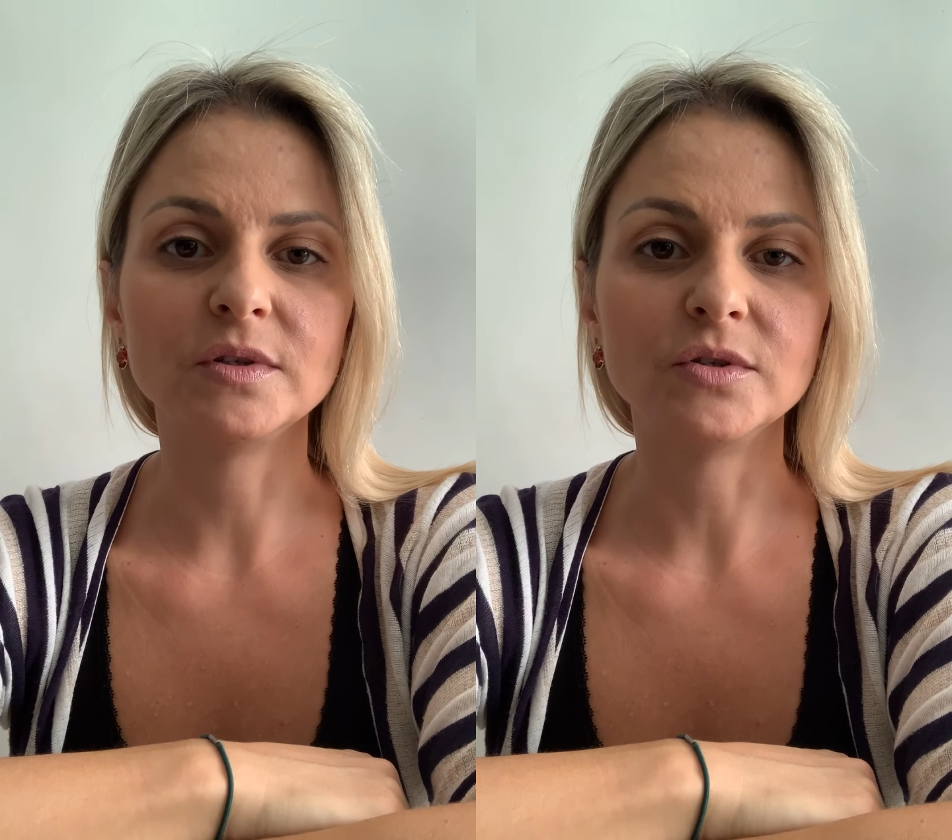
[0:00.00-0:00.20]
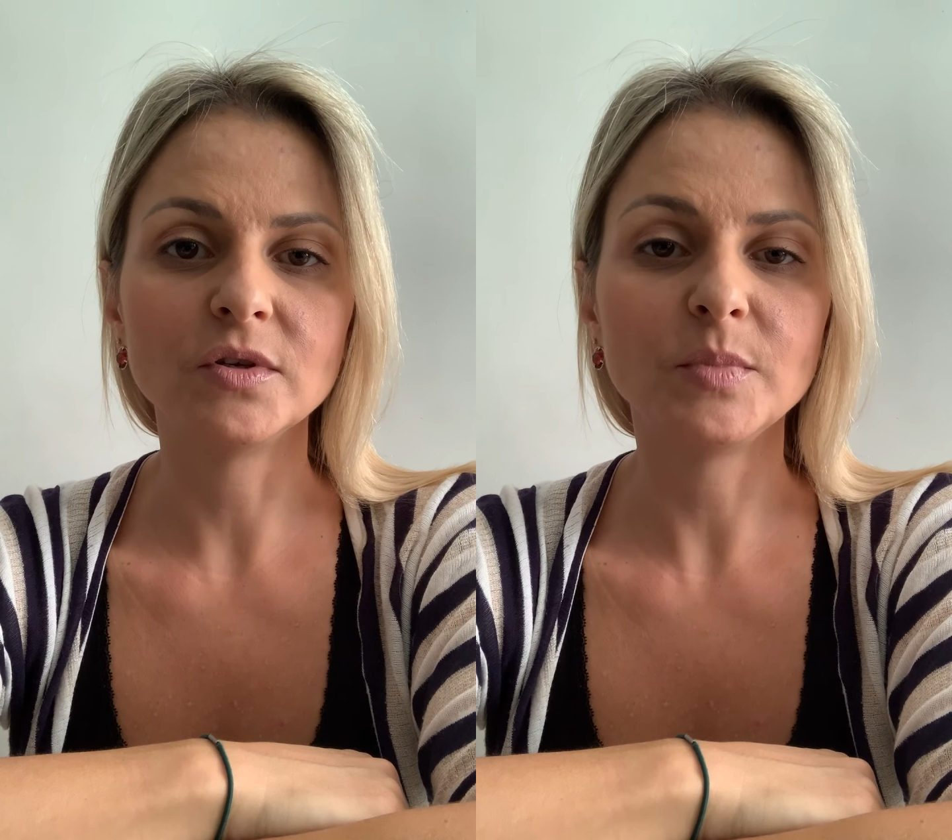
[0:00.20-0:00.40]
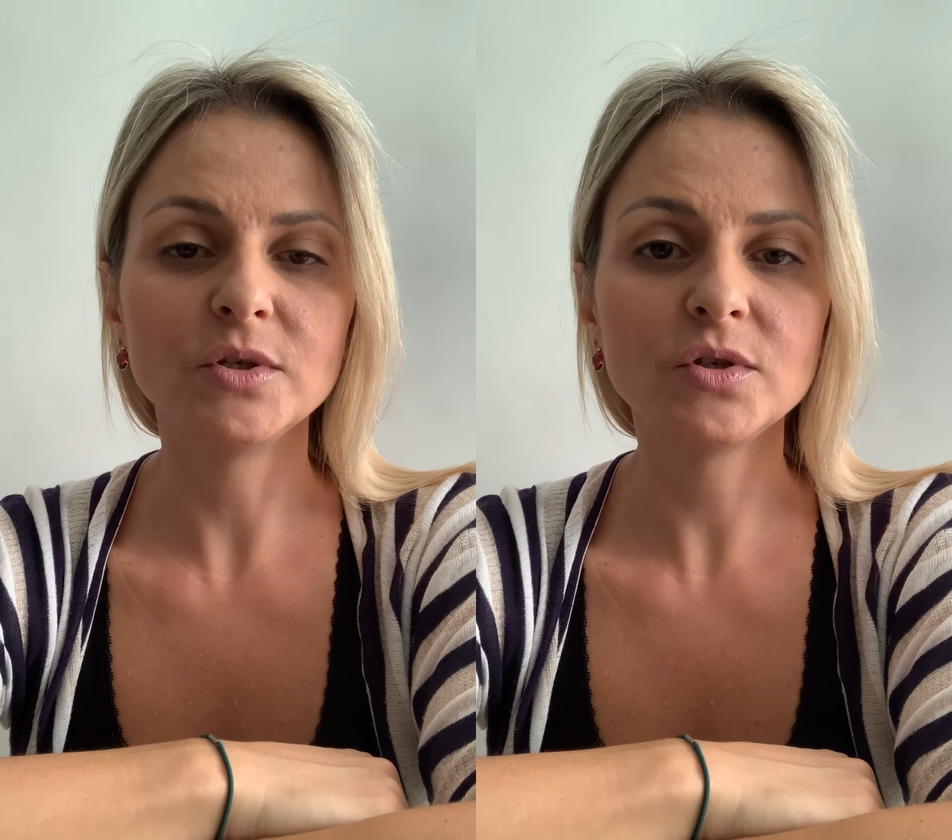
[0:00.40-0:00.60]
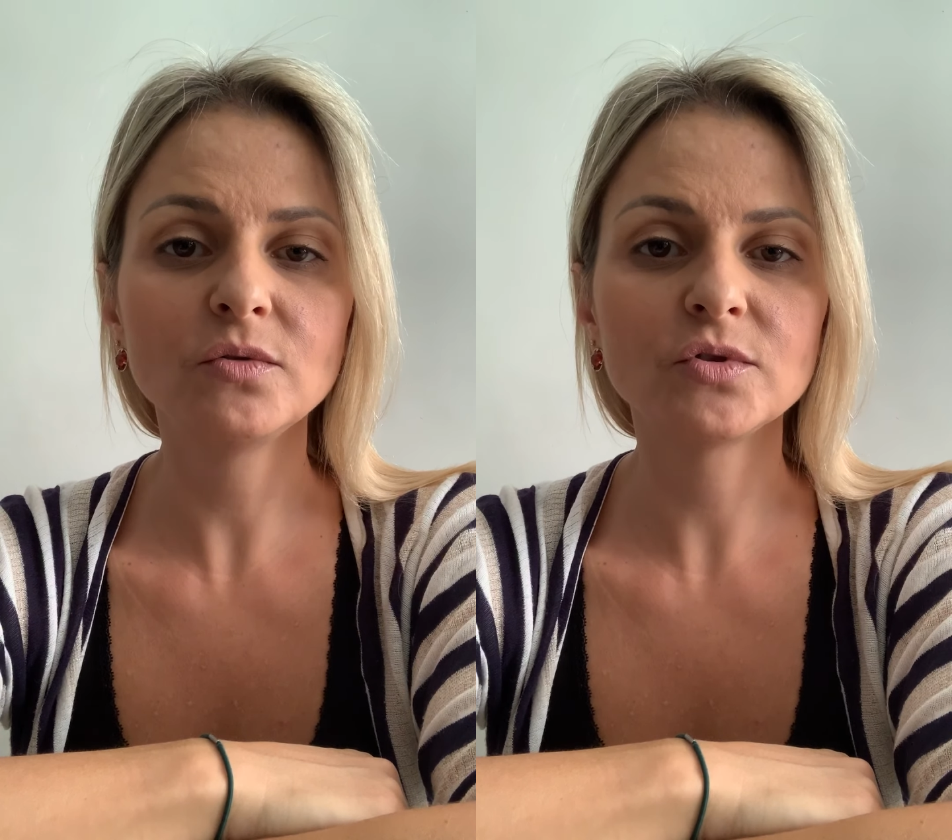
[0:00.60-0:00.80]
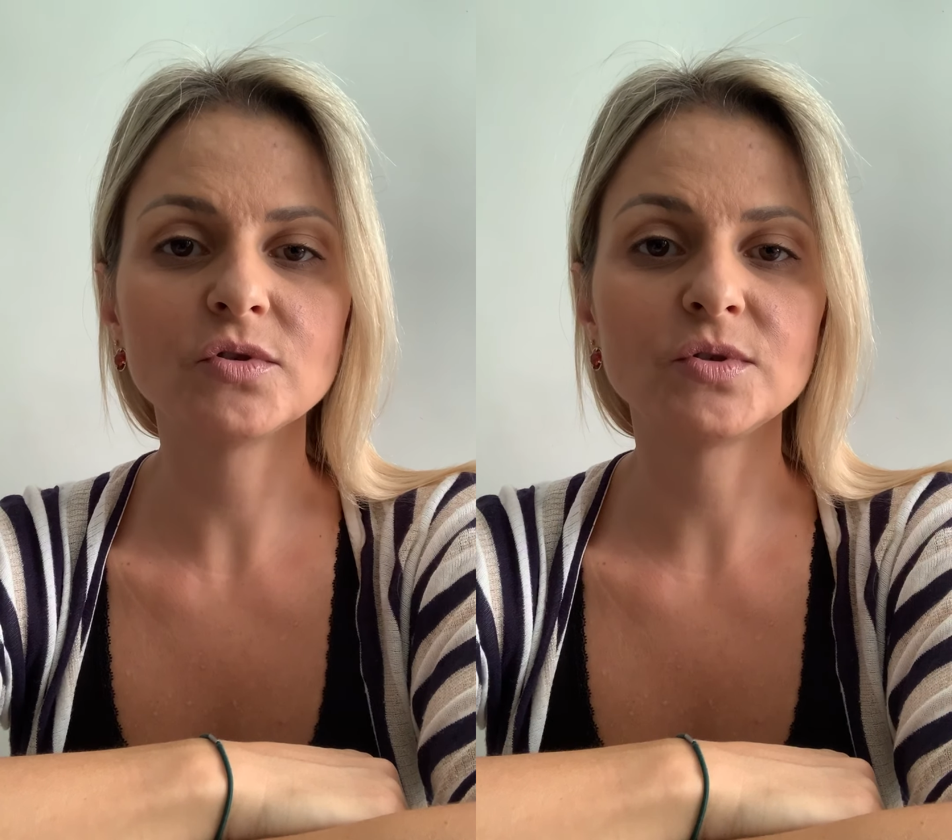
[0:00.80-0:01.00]
de
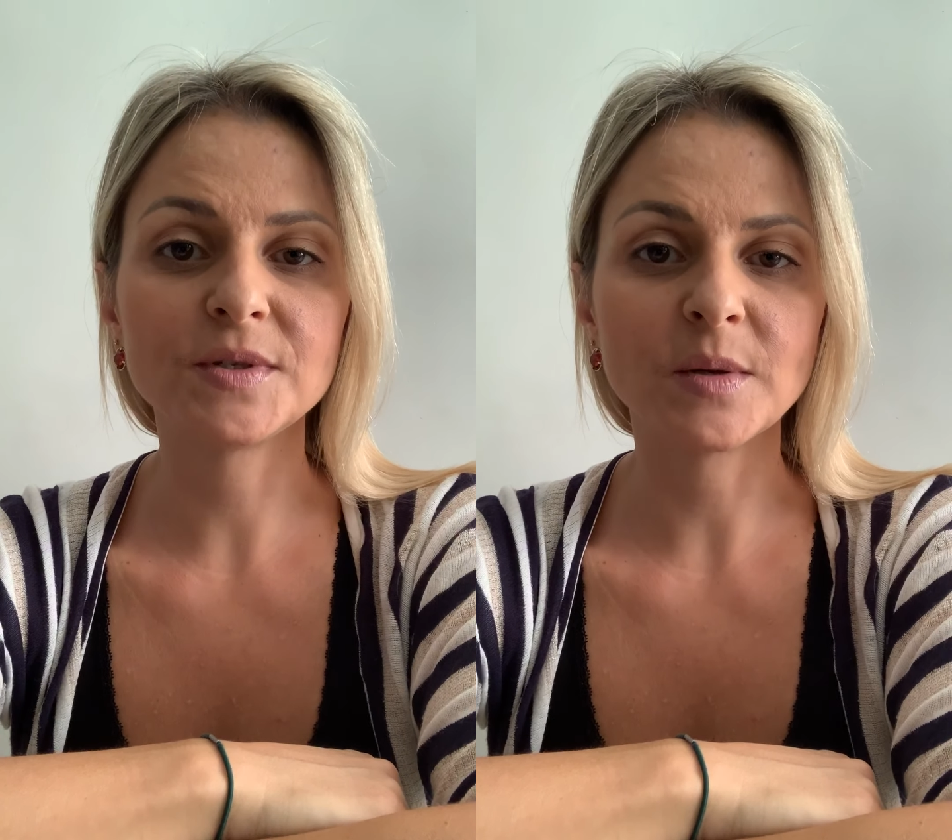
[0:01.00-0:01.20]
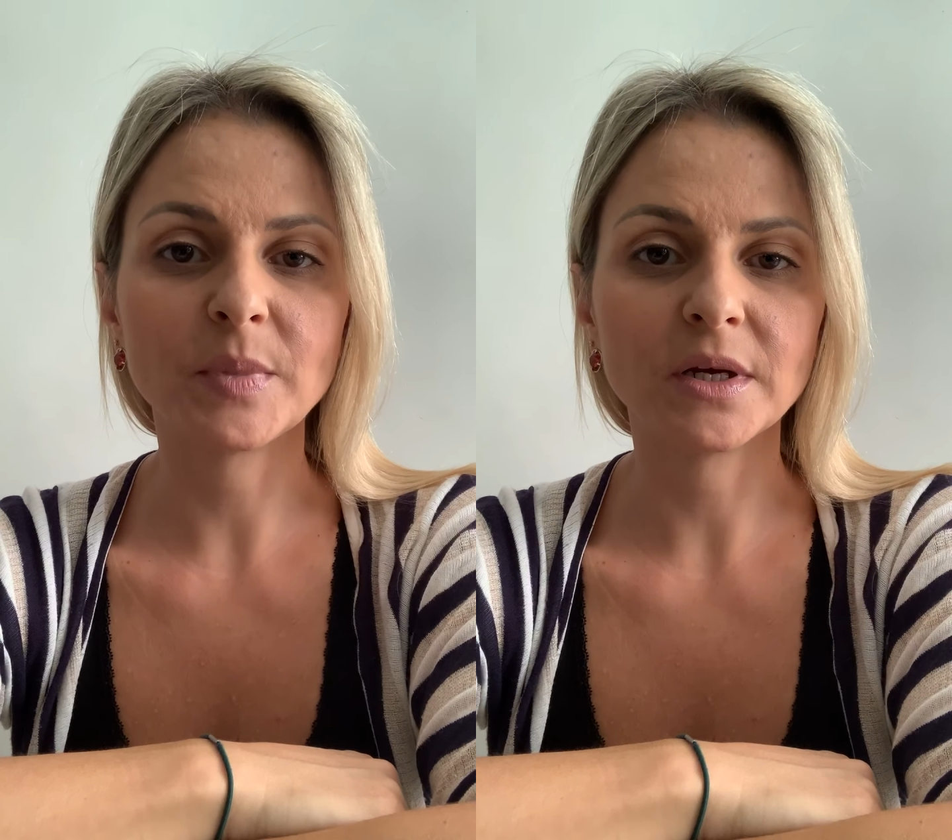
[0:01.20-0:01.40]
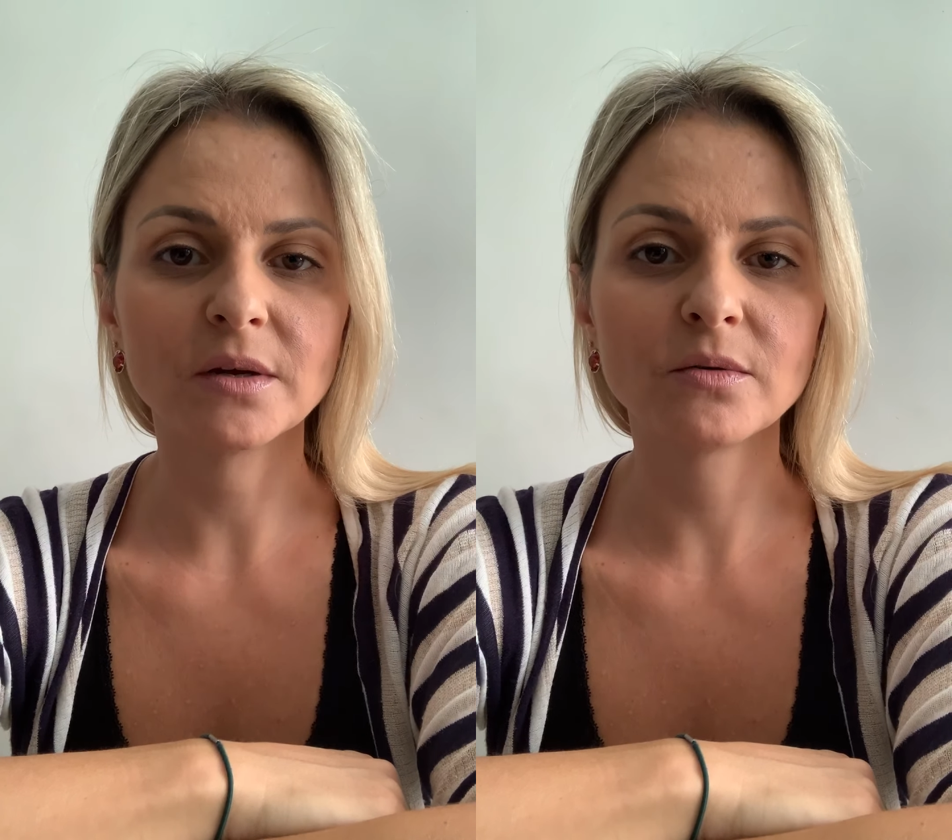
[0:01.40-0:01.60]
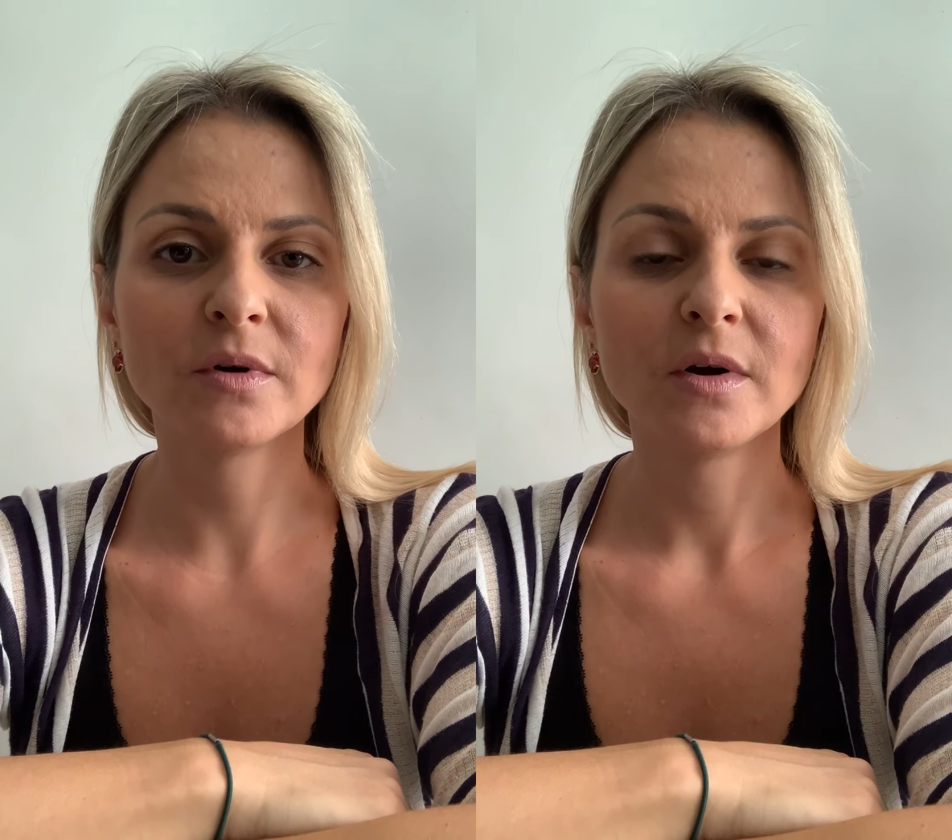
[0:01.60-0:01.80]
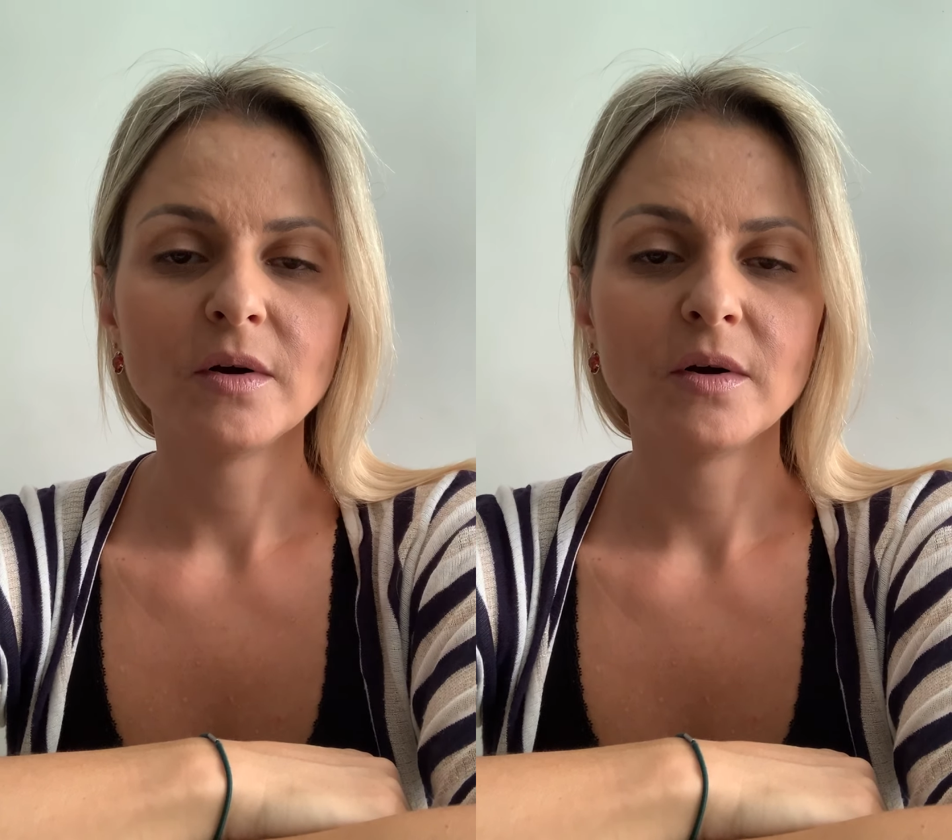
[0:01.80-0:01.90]
pedidos de desemprego